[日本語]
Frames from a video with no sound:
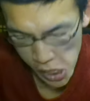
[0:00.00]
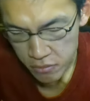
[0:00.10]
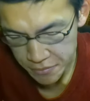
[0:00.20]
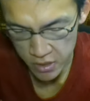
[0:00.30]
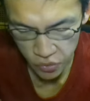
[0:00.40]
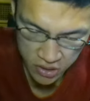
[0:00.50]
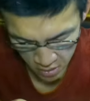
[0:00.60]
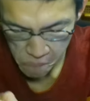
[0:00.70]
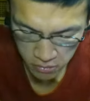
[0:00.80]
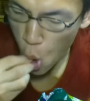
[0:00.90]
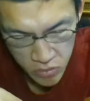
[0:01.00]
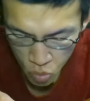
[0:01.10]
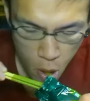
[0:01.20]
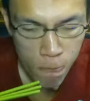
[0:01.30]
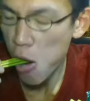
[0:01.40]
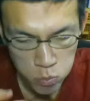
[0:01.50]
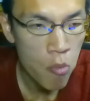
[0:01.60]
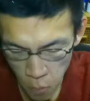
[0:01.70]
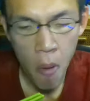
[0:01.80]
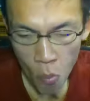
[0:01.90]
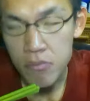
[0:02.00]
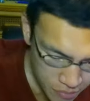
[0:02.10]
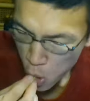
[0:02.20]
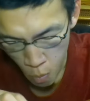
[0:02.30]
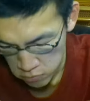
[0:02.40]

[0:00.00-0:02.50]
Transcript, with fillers: たは何味のポッキーやプリッツを